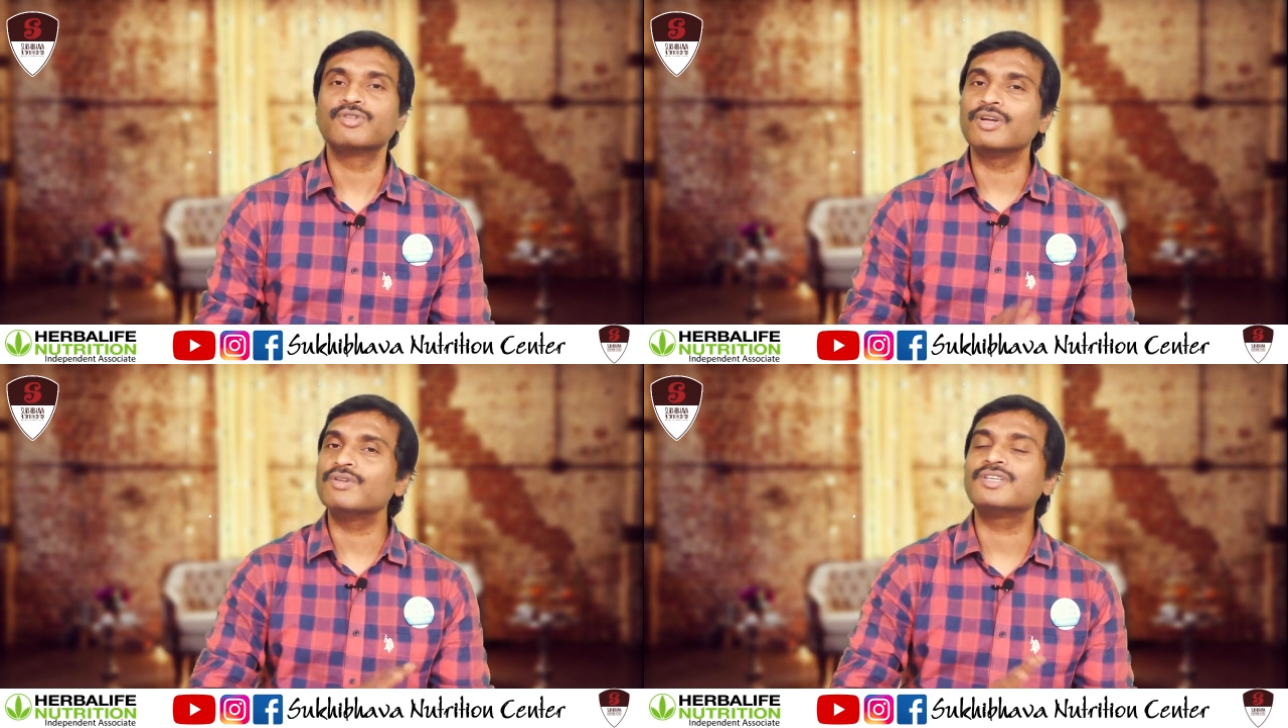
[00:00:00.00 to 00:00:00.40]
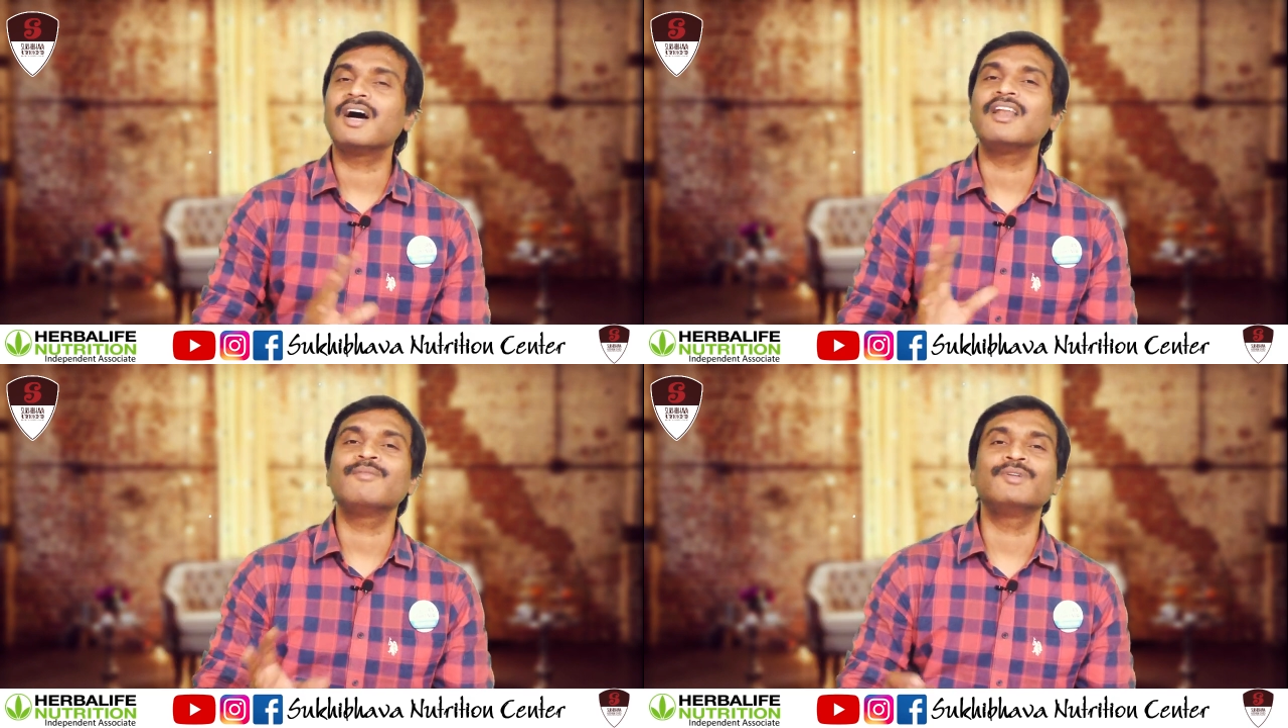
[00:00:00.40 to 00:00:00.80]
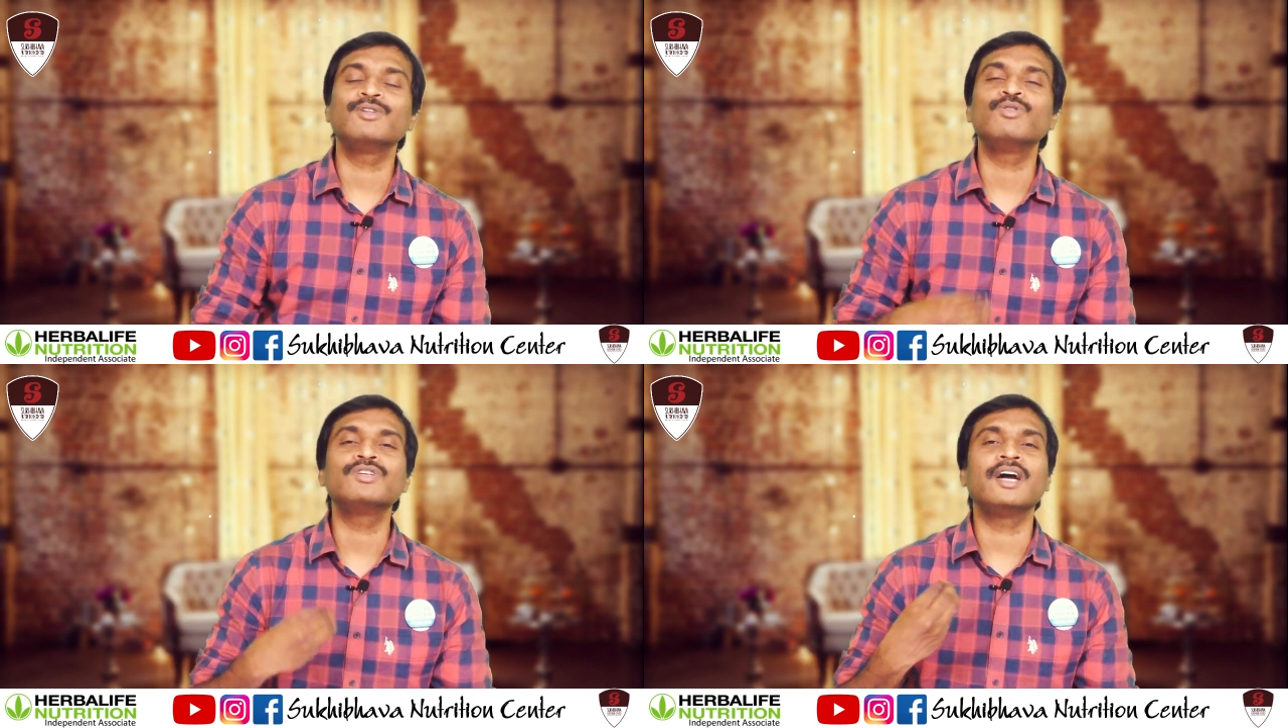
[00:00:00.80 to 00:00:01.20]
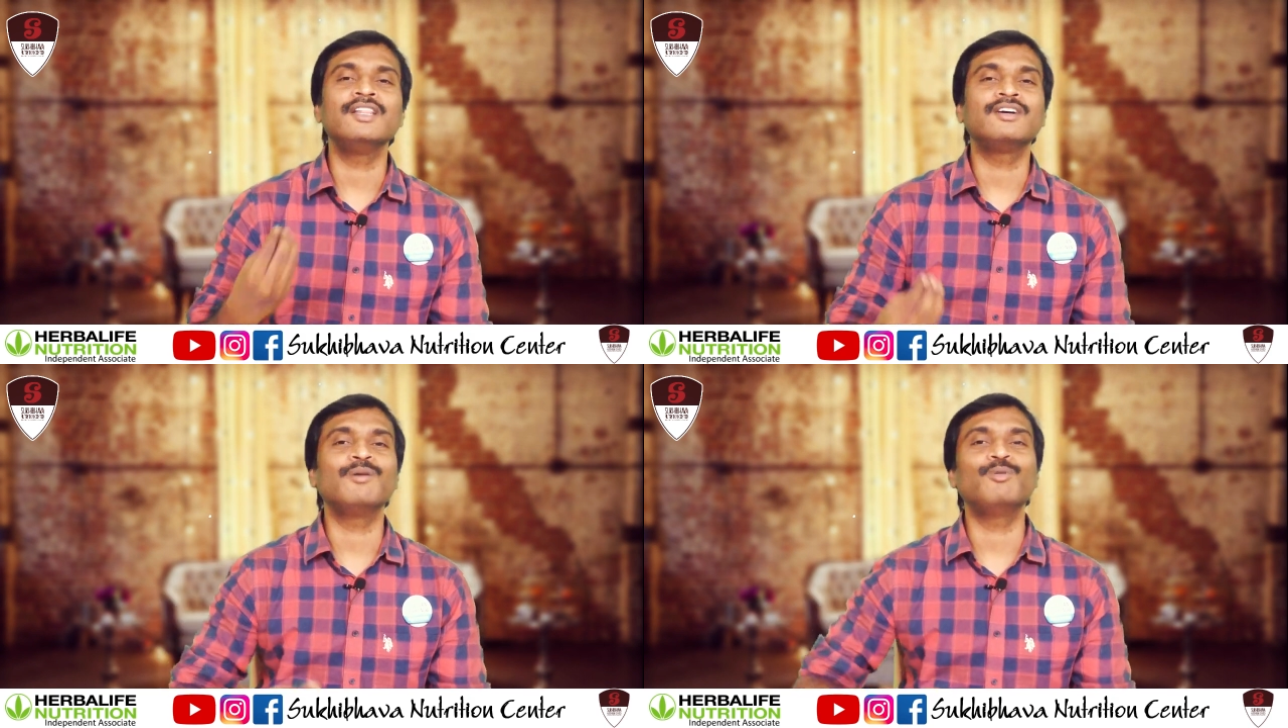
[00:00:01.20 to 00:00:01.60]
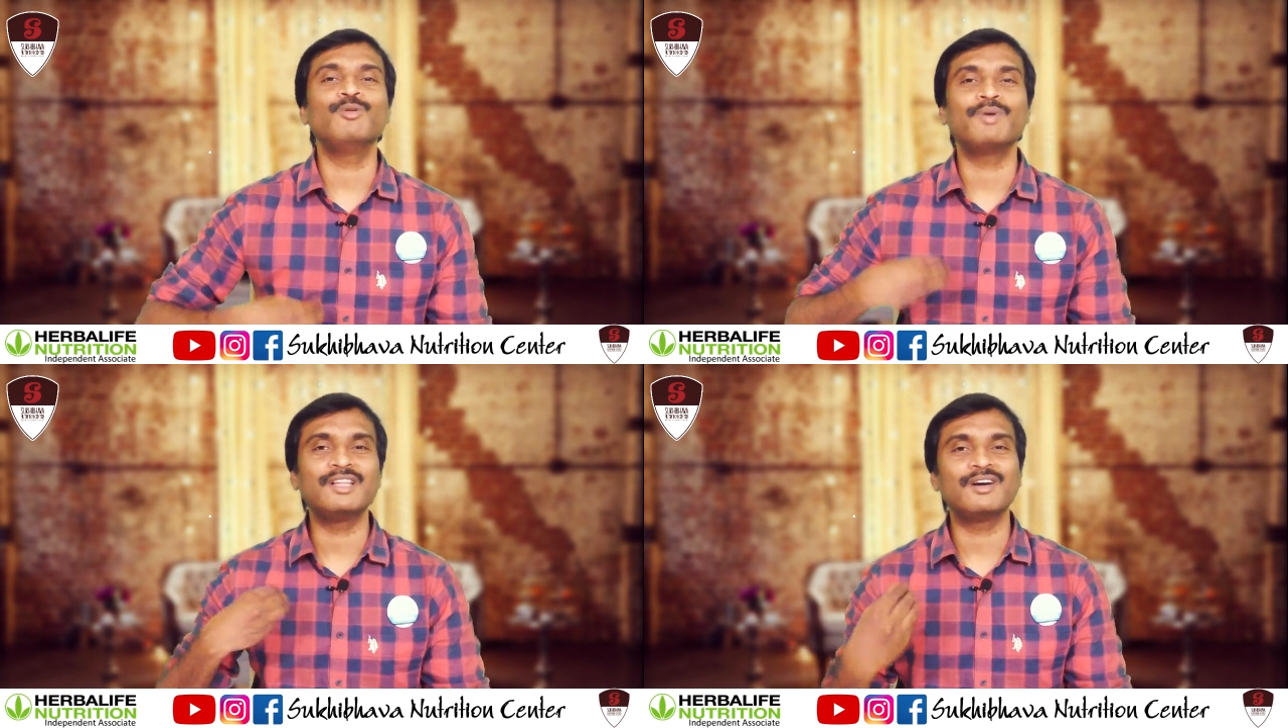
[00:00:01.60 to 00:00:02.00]
సో ఈరోజు చాలామంది రోజుకి ఐదు
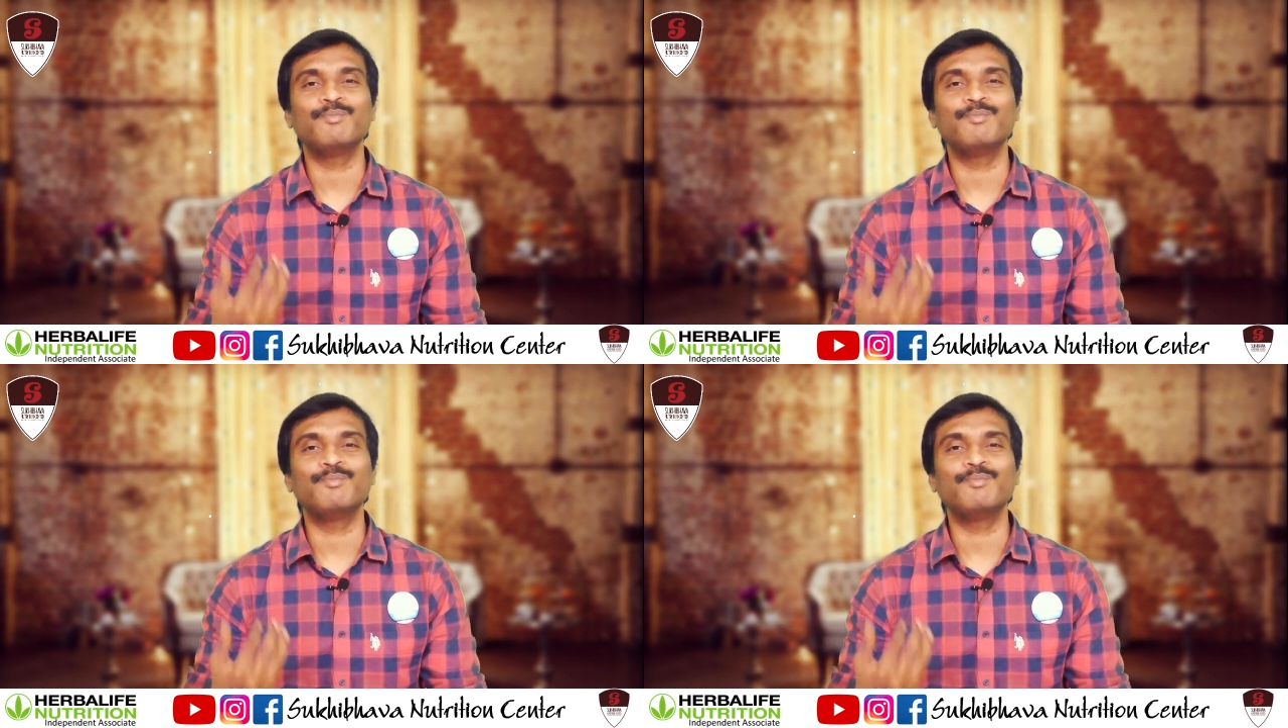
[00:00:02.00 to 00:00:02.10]
కప్పులు పది